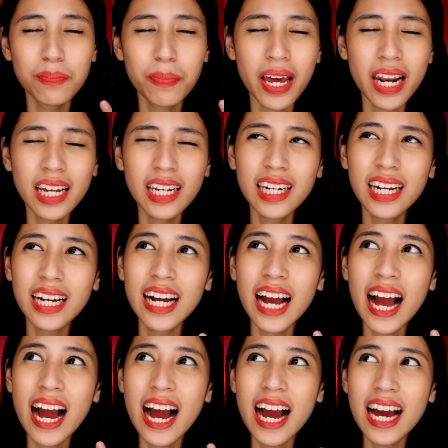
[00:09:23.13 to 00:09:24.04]
parang
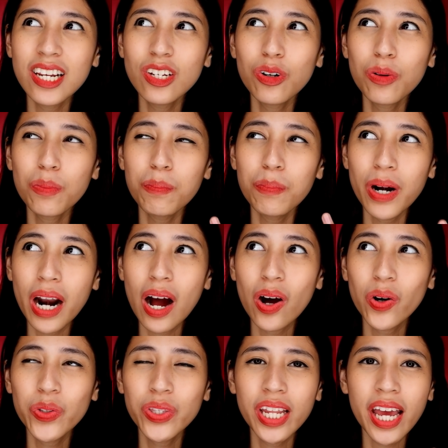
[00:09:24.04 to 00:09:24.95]
nagahalong
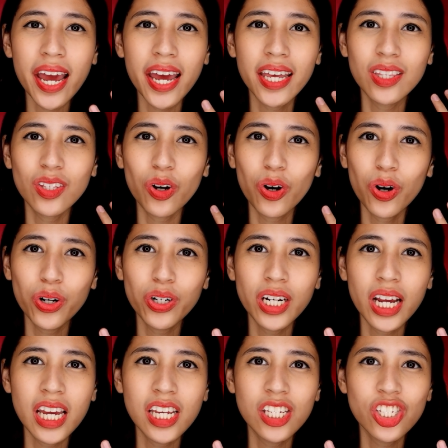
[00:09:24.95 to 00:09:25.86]
brown and
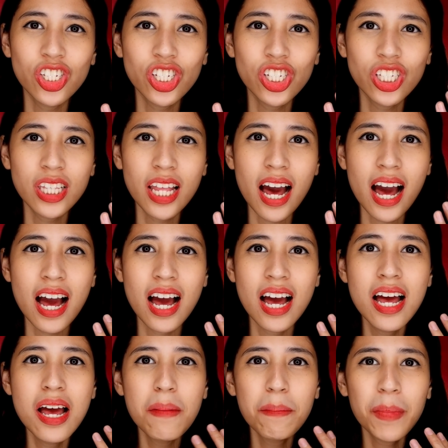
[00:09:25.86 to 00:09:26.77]
orange na
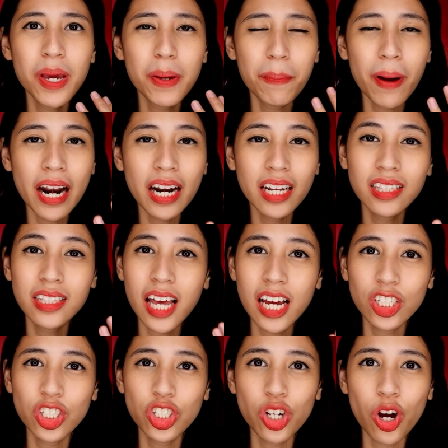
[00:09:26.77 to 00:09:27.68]
may parang
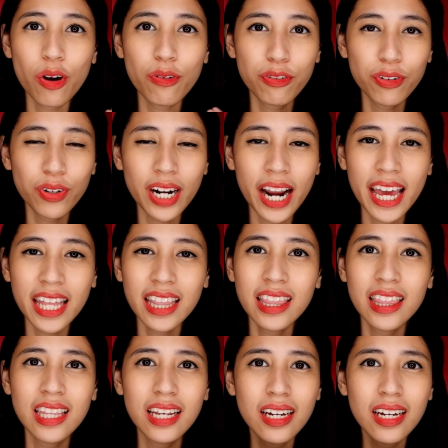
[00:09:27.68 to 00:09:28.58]
touch of red.